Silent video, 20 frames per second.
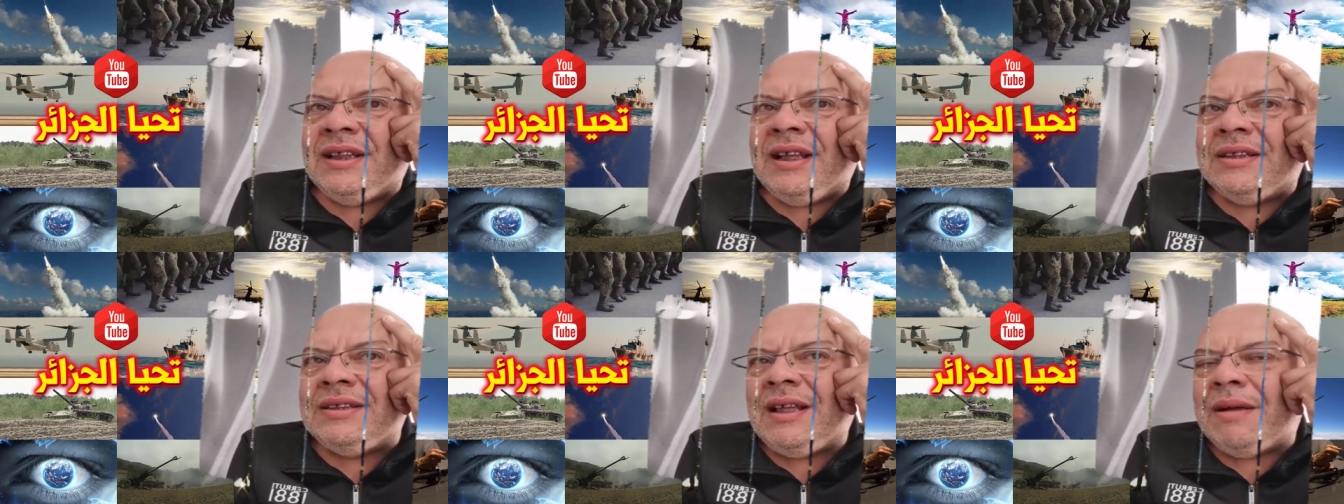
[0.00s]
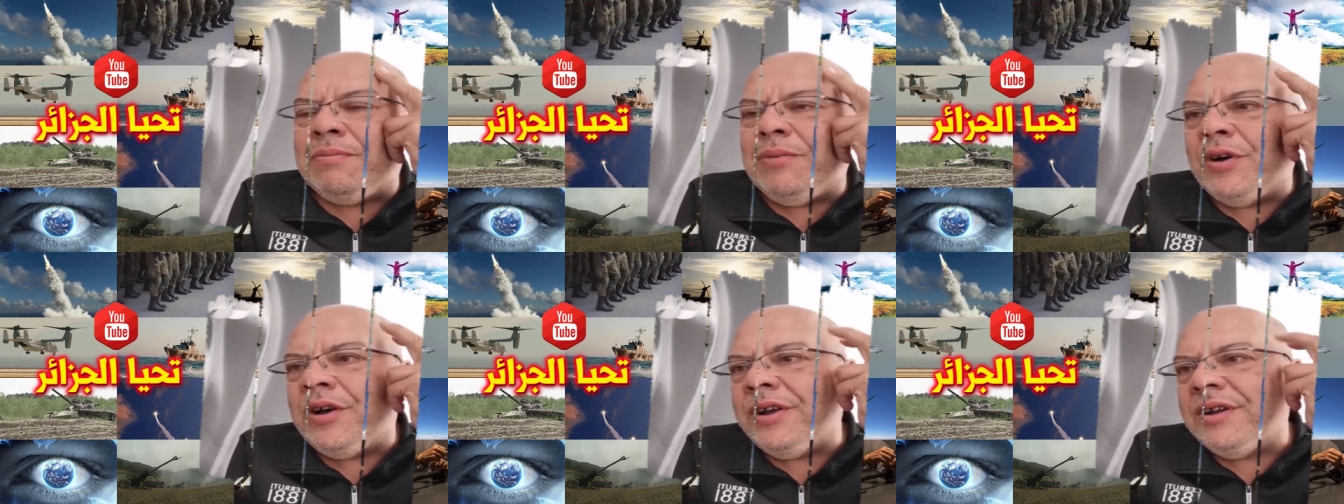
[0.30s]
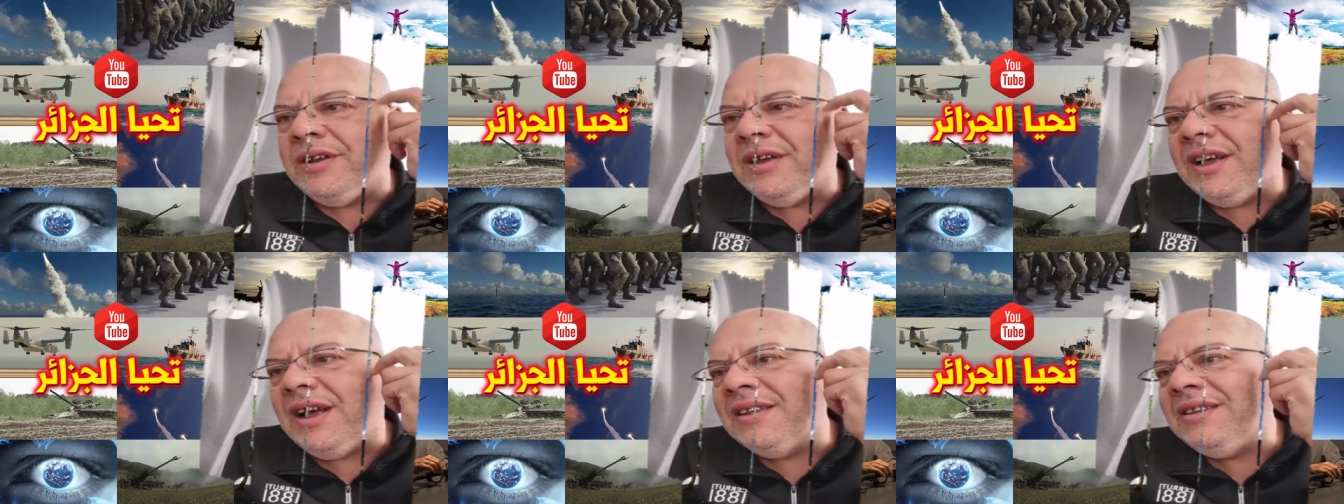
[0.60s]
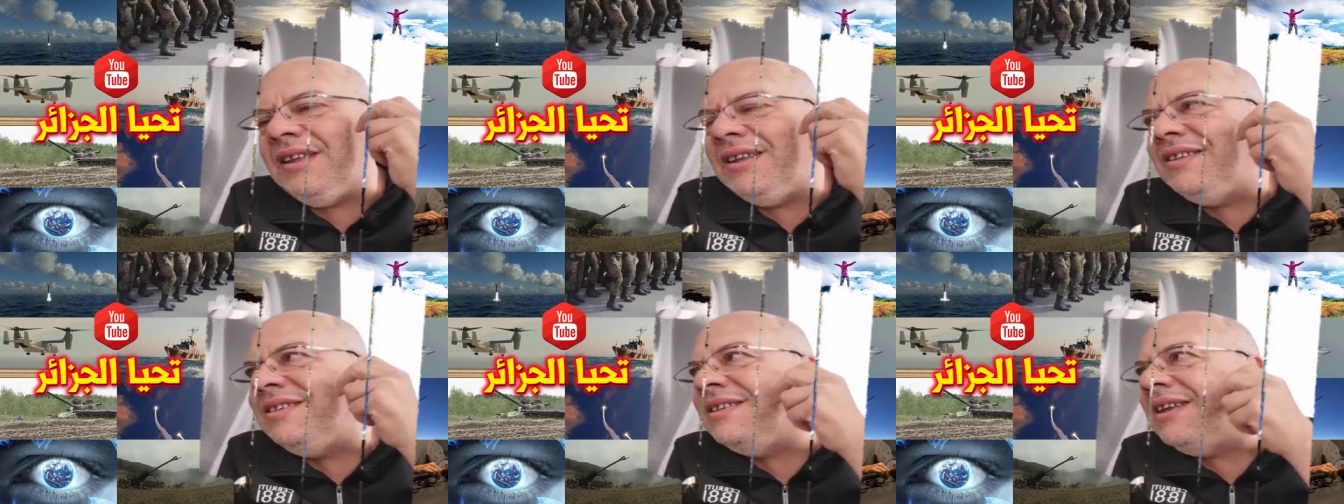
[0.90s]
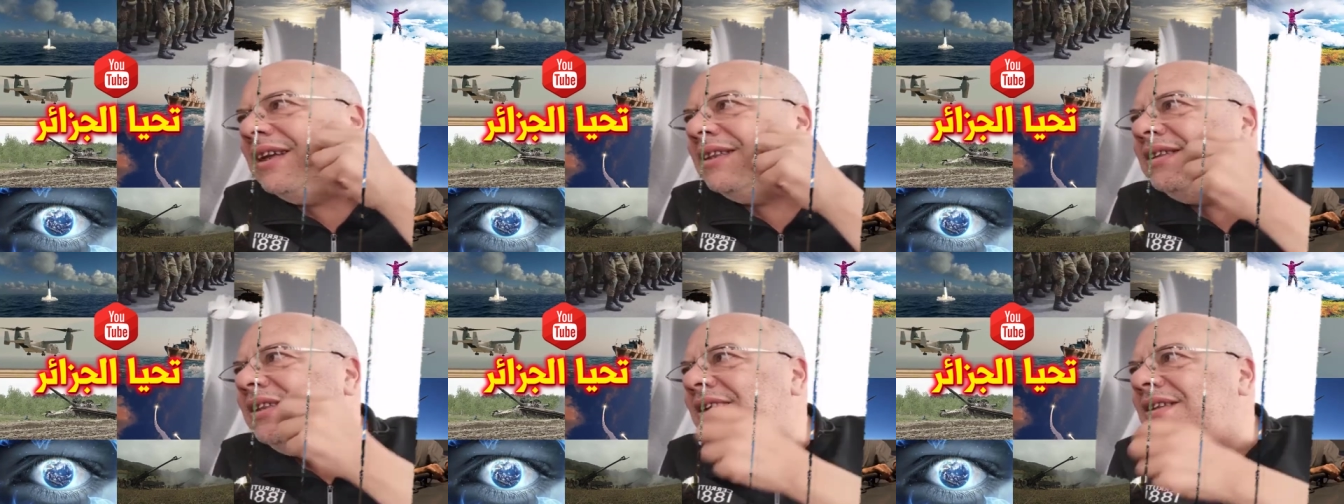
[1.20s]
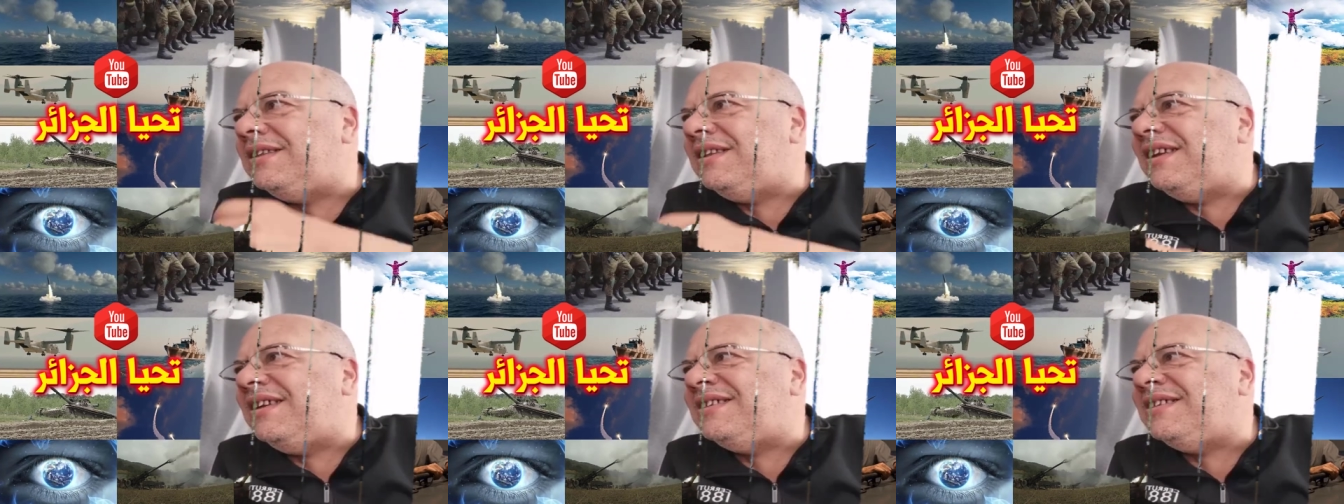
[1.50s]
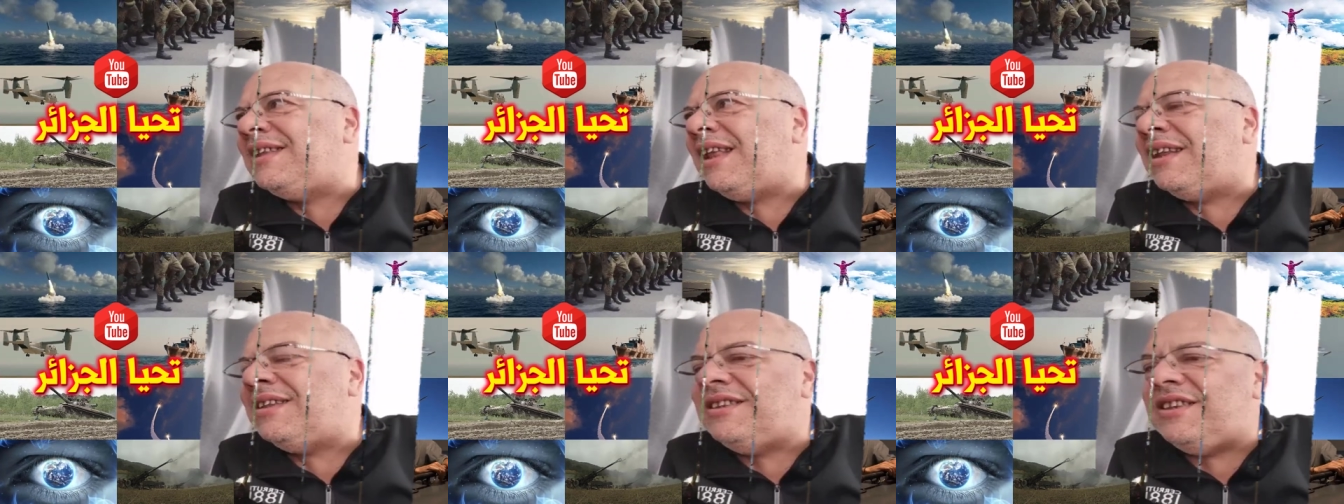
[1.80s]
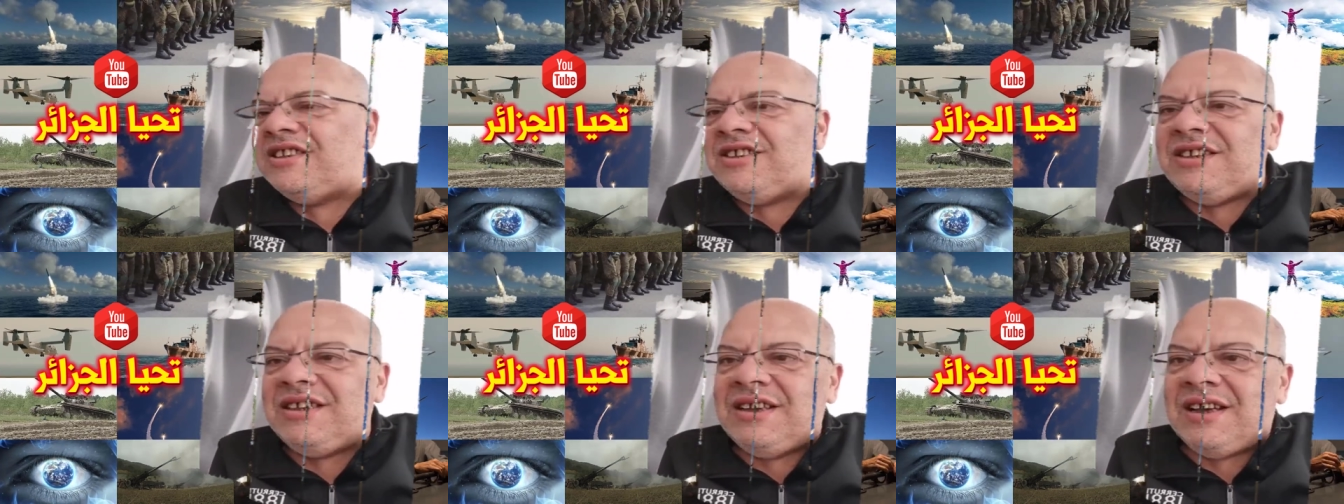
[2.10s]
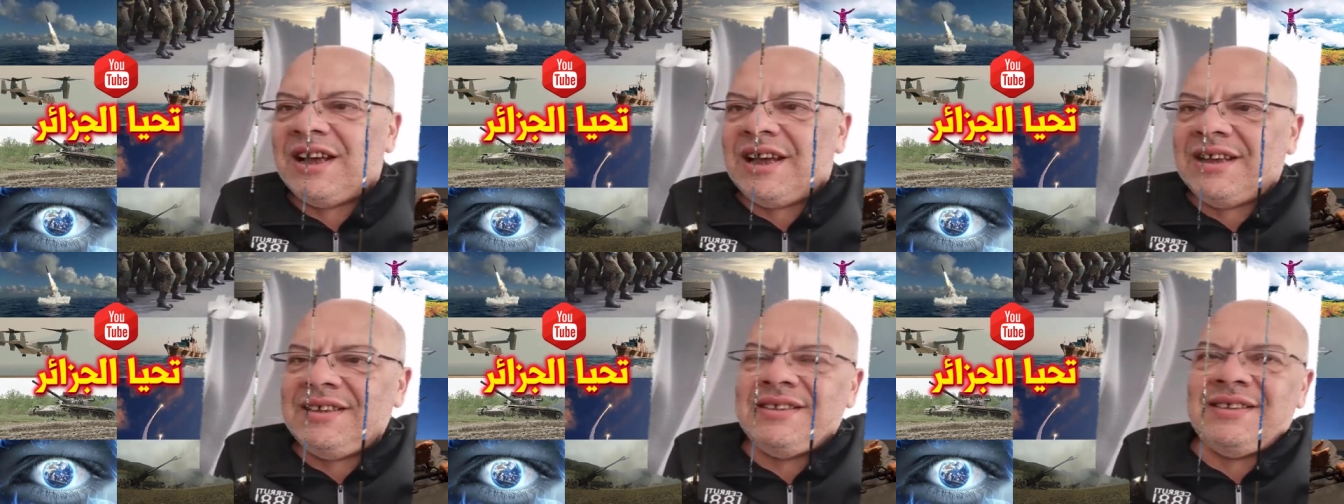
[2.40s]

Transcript: دابور قضيه تحديد استراتيجيه